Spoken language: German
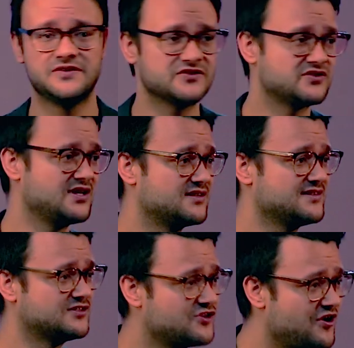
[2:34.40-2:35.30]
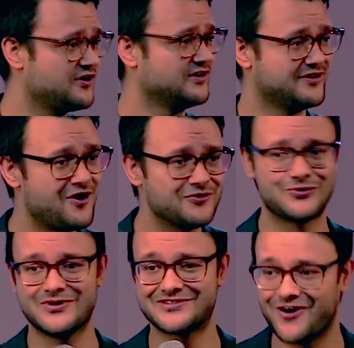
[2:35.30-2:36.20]
Und Jesus hat gesagt, doch, genau
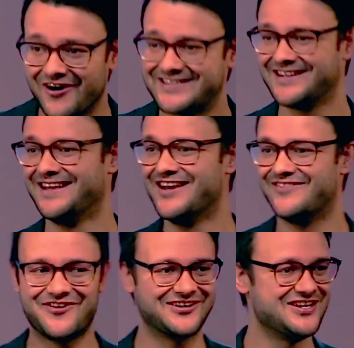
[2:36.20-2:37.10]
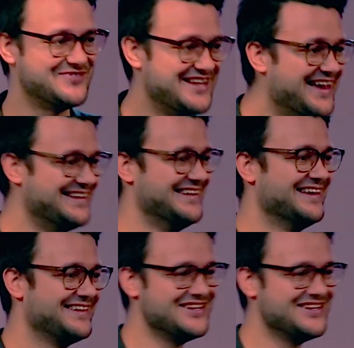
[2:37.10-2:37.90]
so ist Gott, weil Gott liebt jeden.